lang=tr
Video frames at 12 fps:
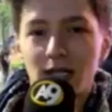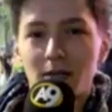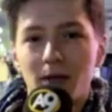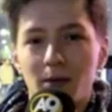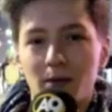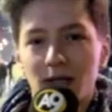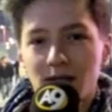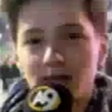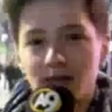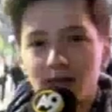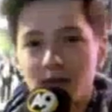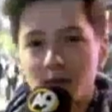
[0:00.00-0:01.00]
Merhaba
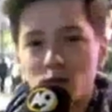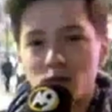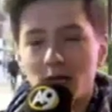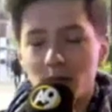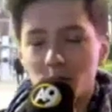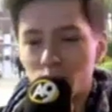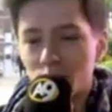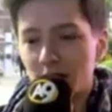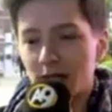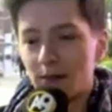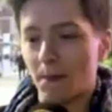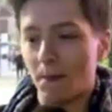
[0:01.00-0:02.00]
ben Samsun'dan
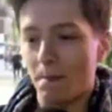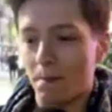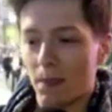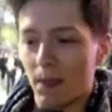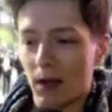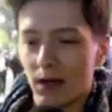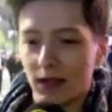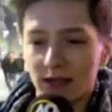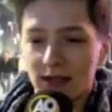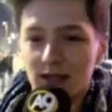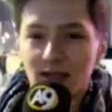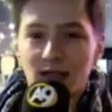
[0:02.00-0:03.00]
Bilge.
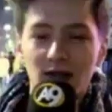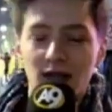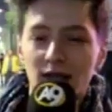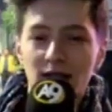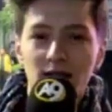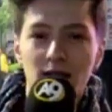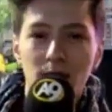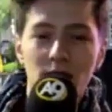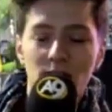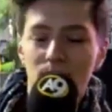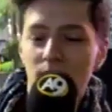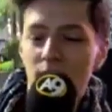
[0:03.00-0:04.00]
İnsanlar neden
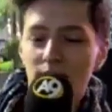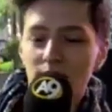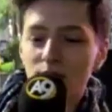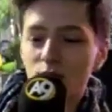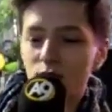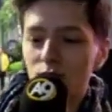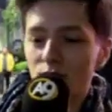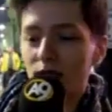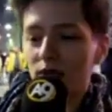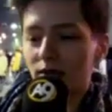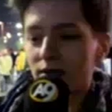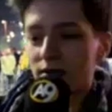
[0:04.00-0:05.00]
menfaatleri
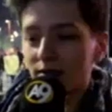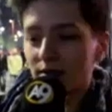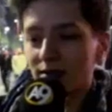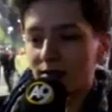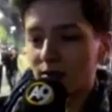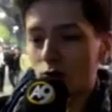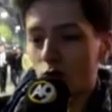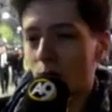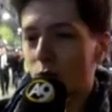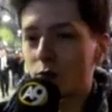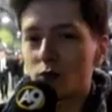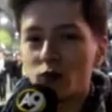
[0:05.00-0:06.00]
uğruna
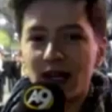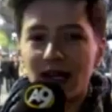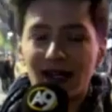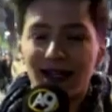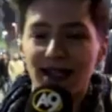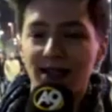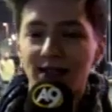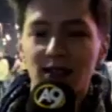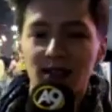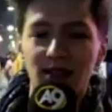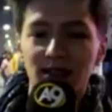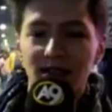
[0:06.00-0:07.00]
toplumu veya en
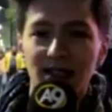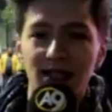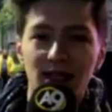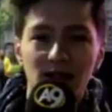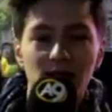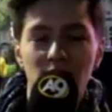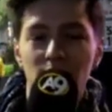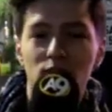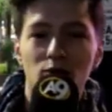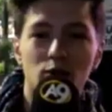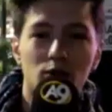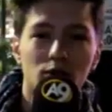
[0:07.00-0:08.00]
yakınındakileri
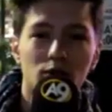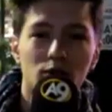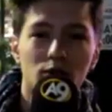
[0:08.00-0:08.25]
harcıyor?